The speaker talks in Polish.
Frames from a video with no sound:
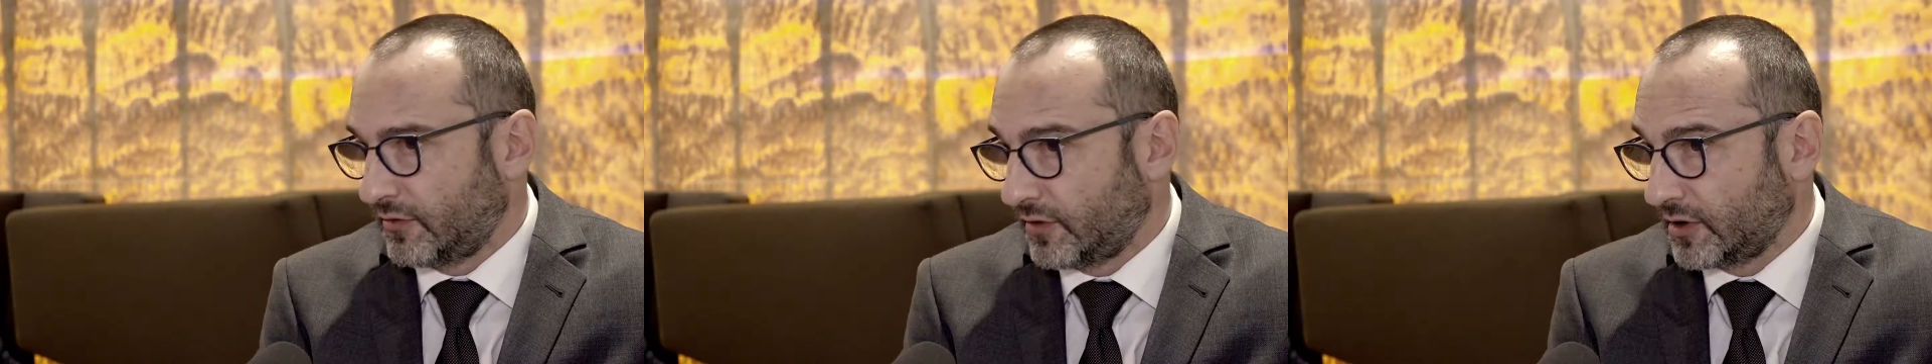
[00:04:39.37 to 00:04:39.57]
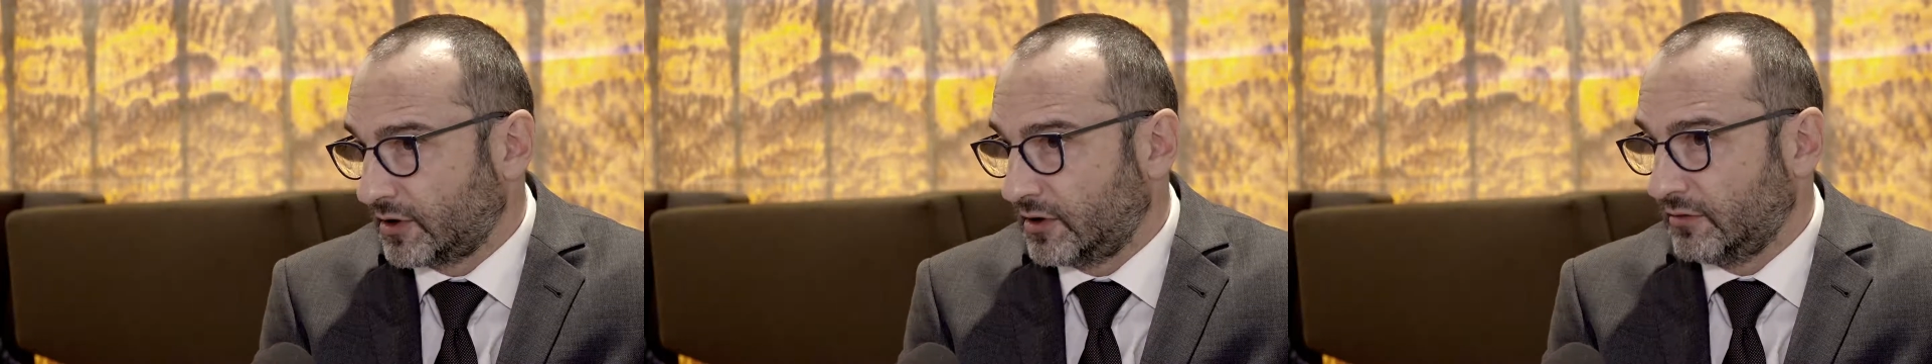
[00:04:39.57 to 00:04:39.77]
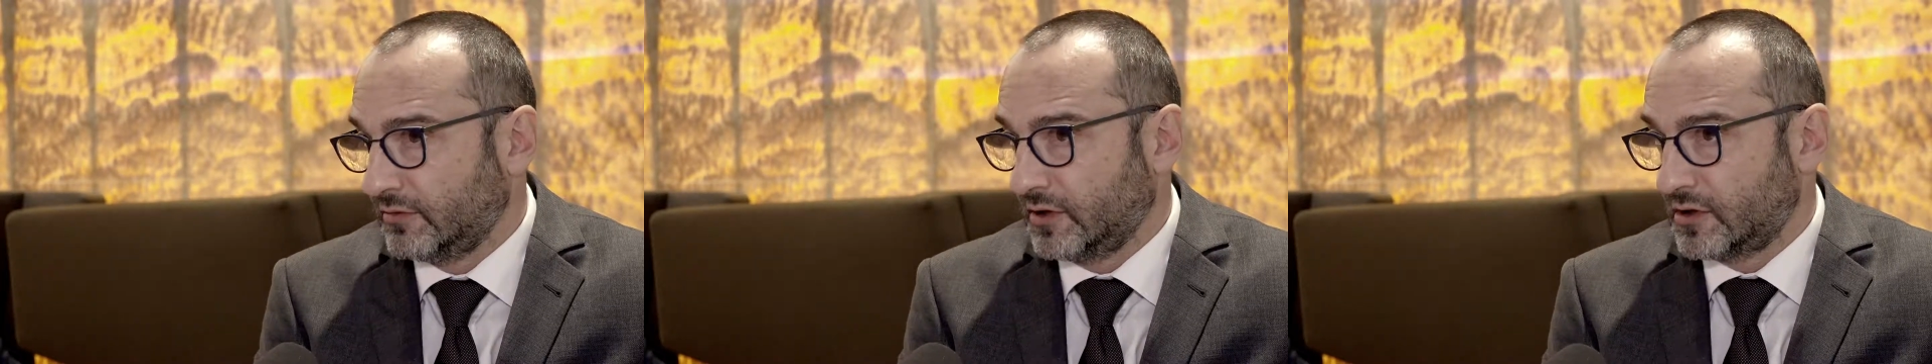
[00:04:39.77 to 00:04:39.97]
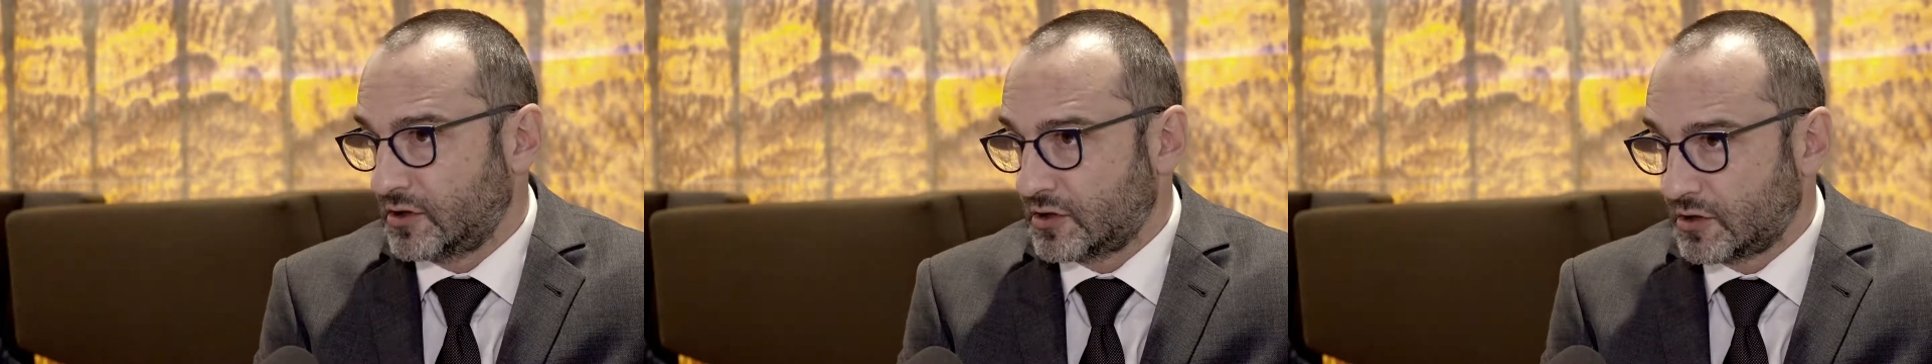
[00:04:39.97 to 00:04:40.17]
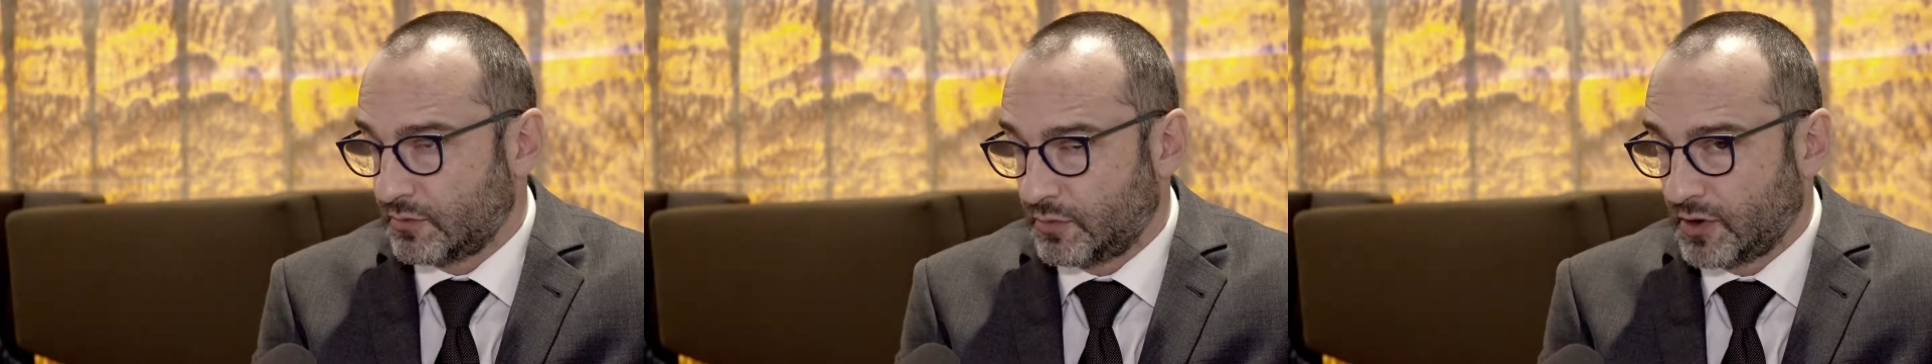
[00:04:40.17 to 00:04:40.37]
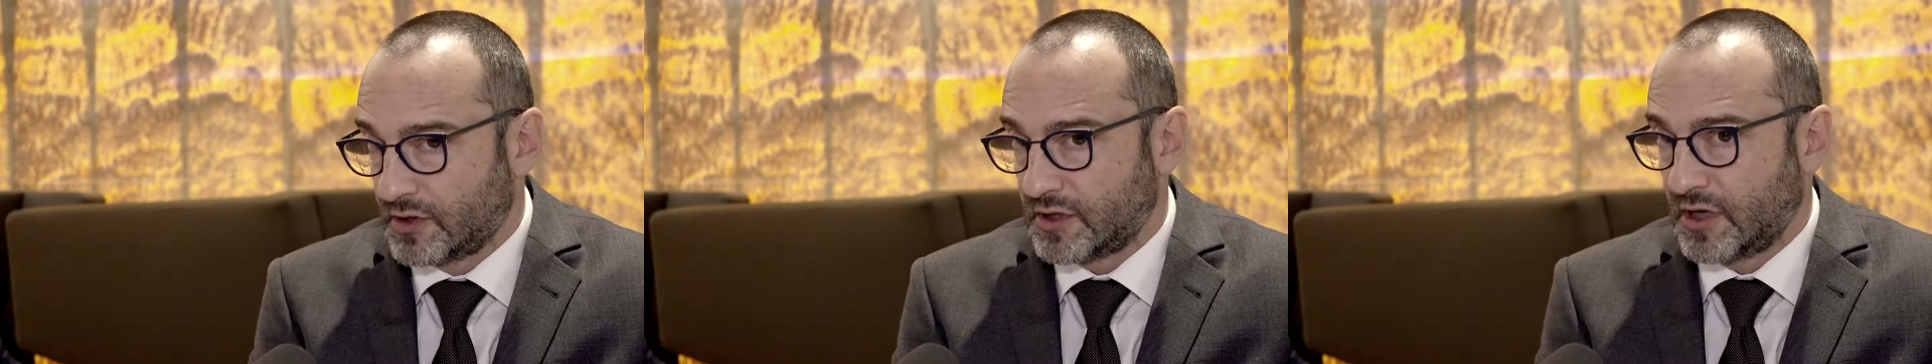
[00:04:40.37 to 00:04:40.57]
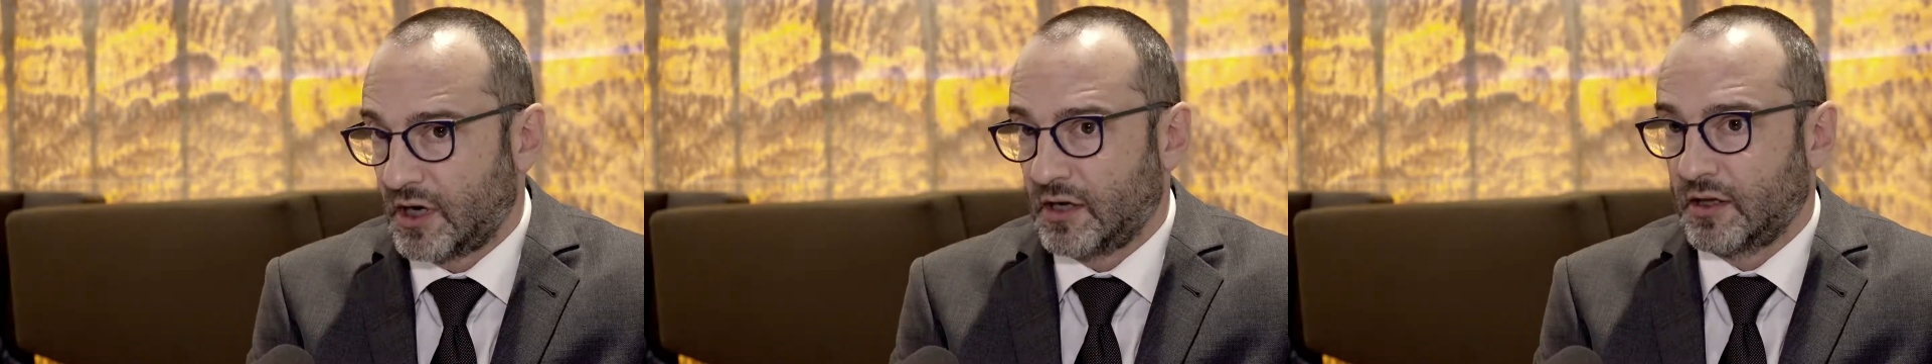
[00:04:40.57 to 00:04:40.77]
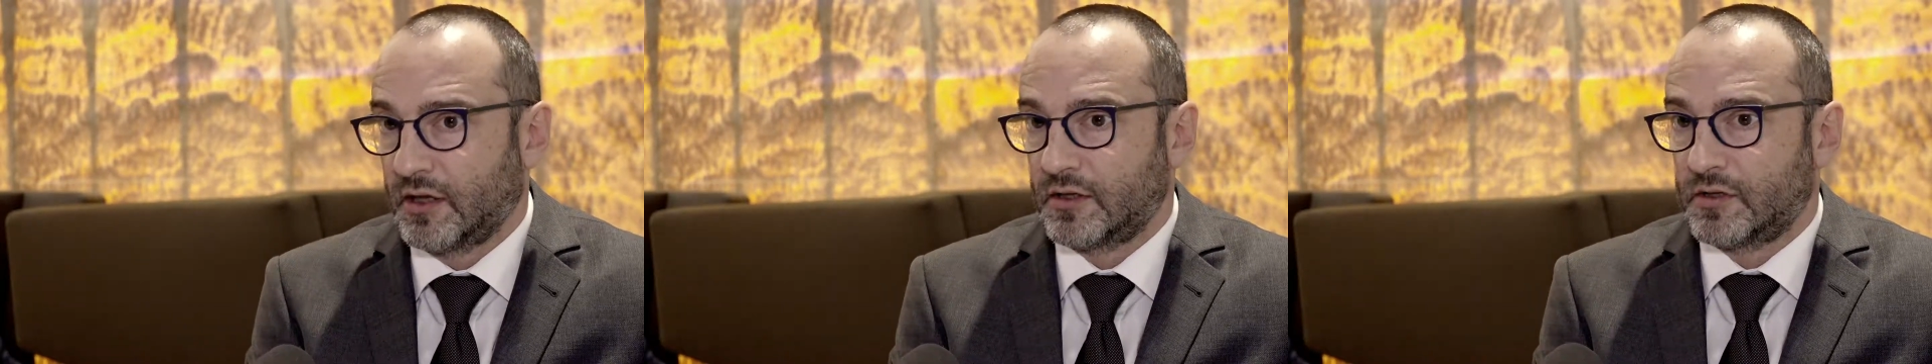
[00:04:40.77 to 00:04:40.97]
efektywne, gdzie jest opłacalne,